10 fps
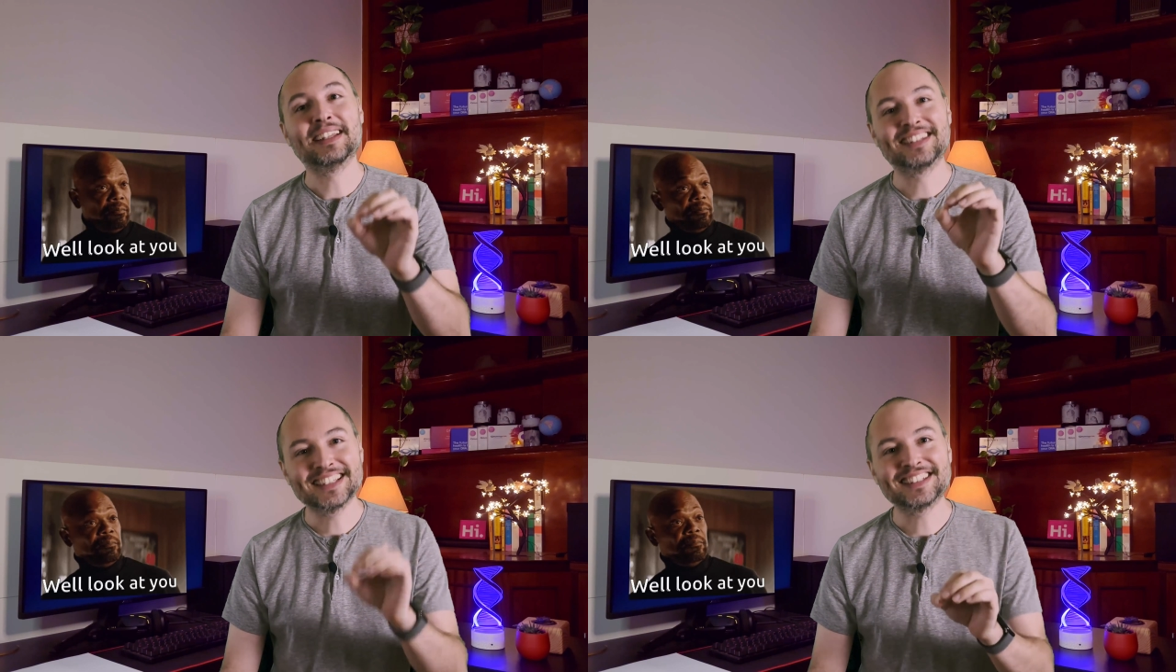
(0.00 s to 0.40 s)

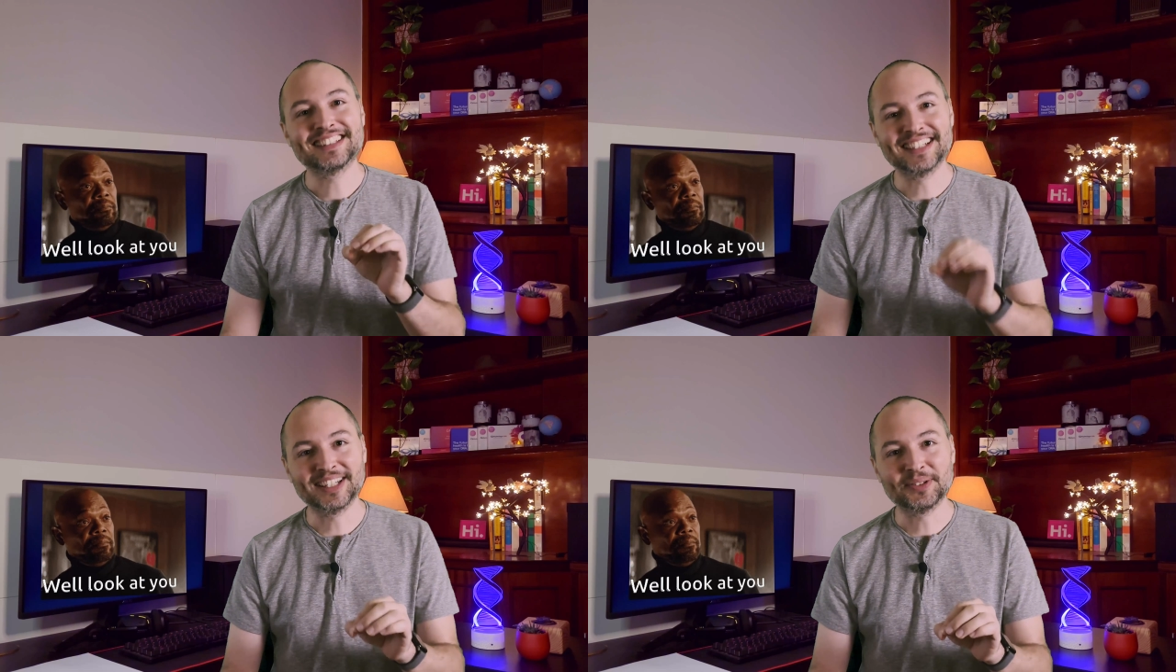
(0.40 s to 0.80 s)
mas
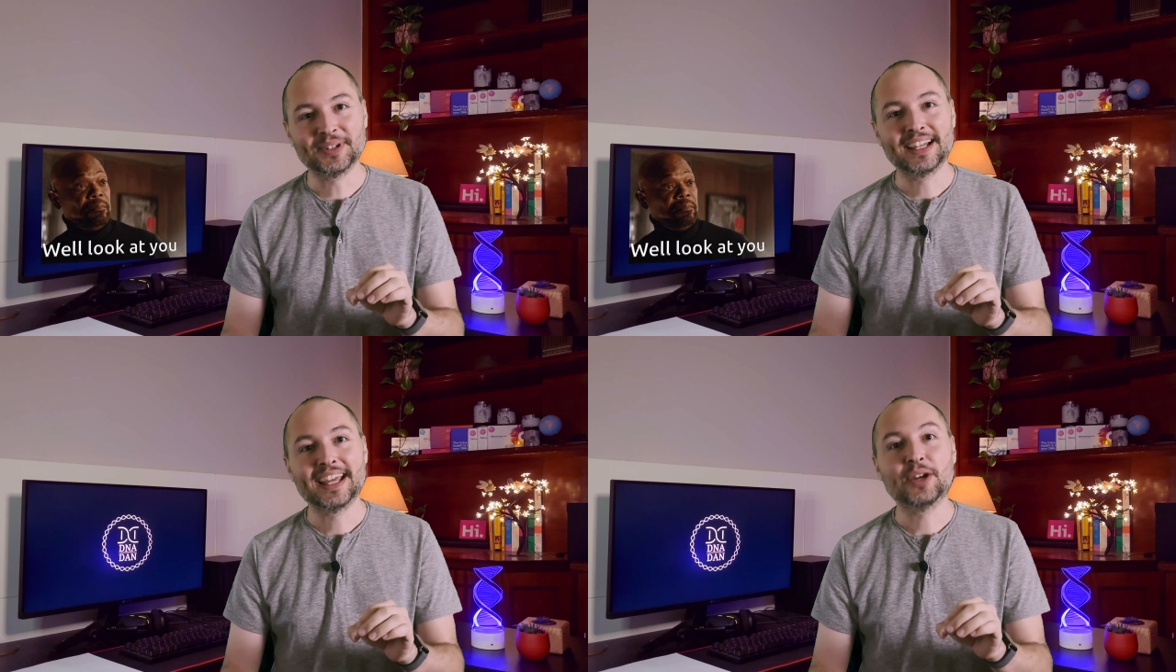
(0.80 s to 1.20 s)
esse
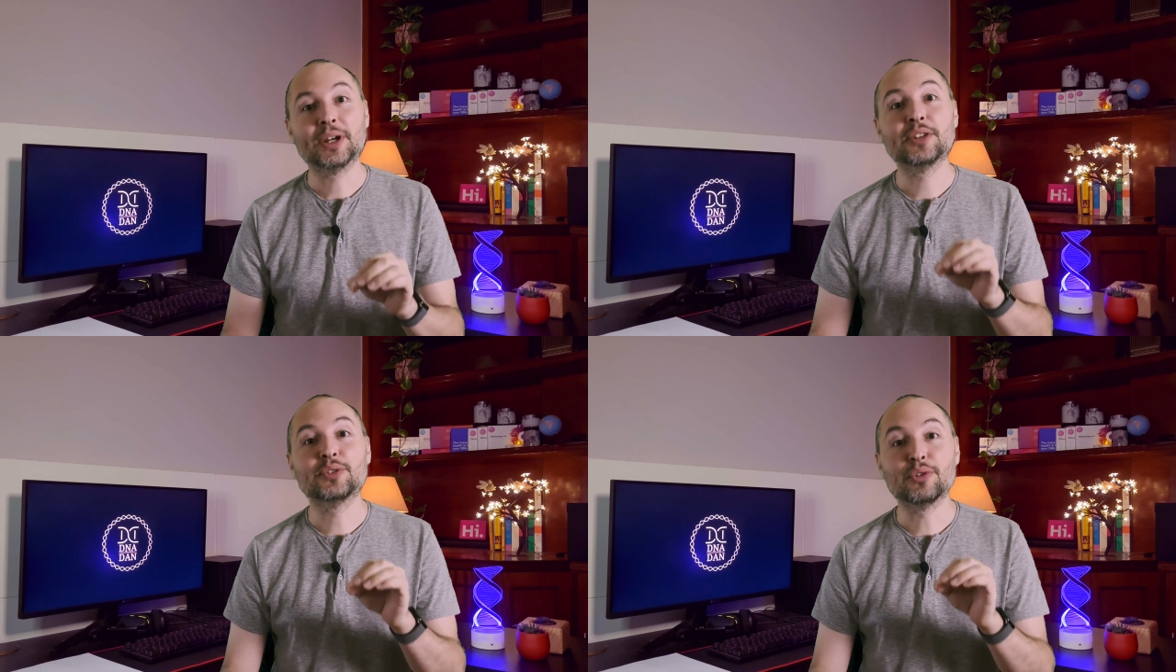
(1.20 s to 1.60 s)
ano eu
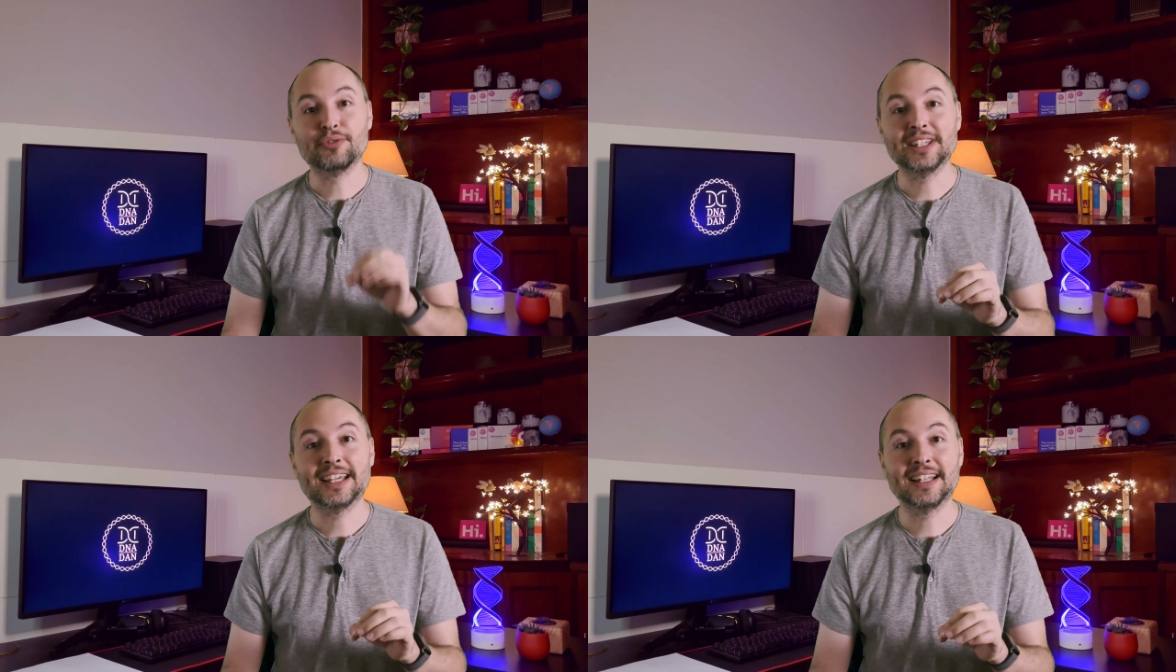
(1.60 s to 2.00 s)

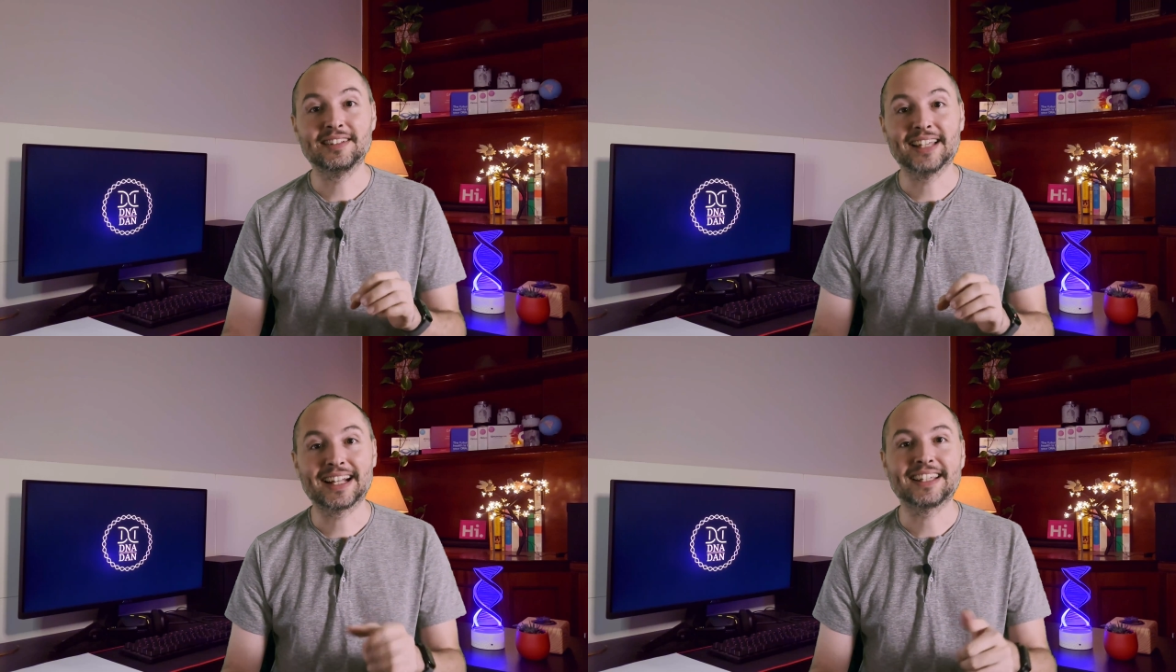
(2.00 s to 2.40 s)
resolvi
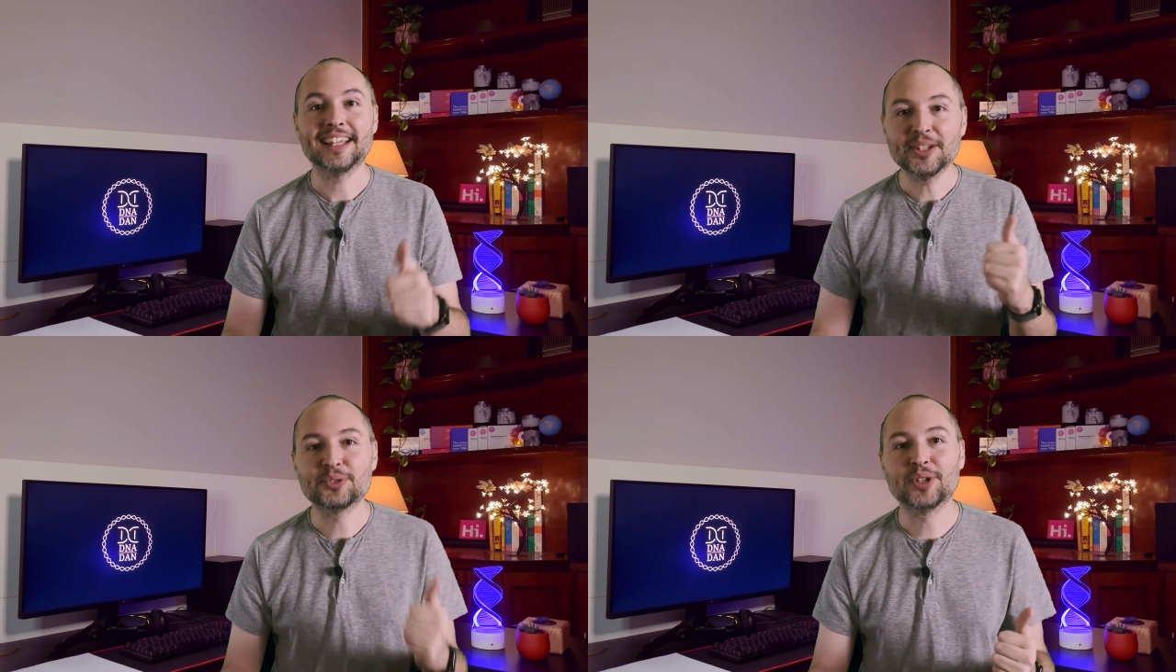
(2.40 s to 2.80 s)
realizar
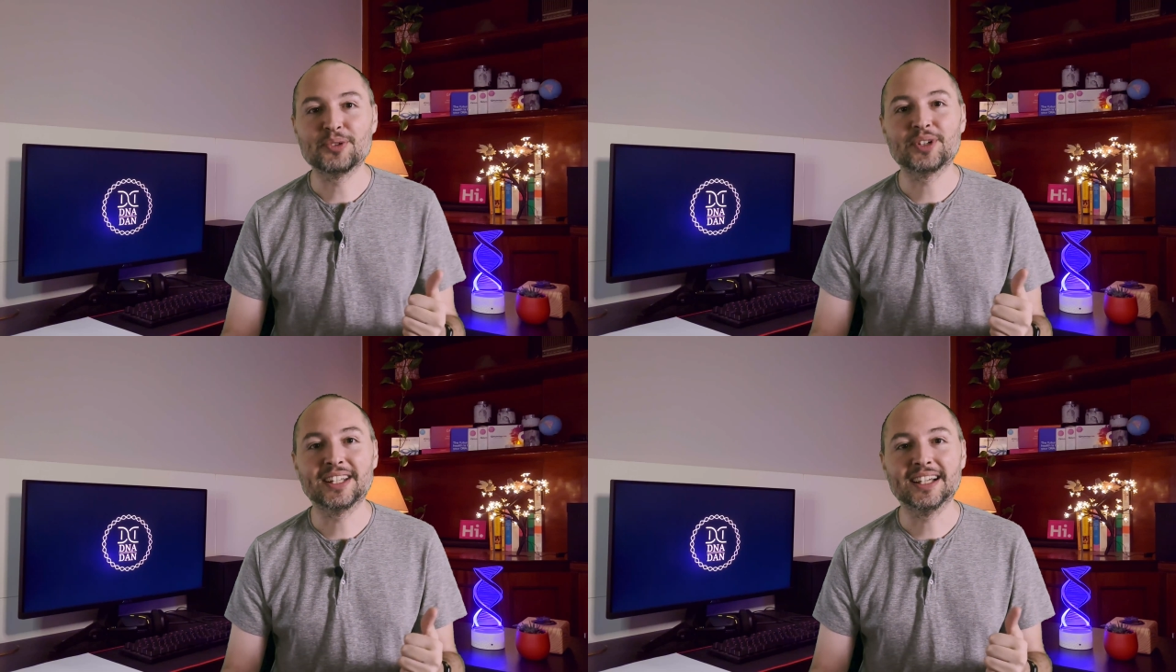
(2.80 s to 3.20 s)
aquele
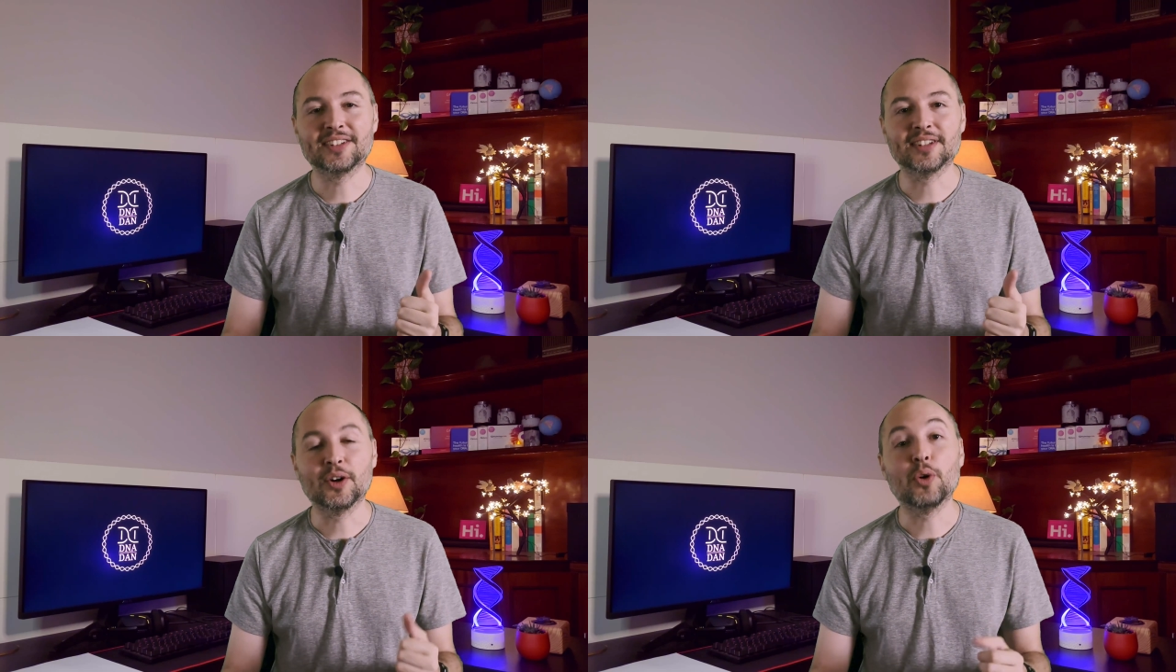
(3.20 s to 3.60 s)
sonho de criança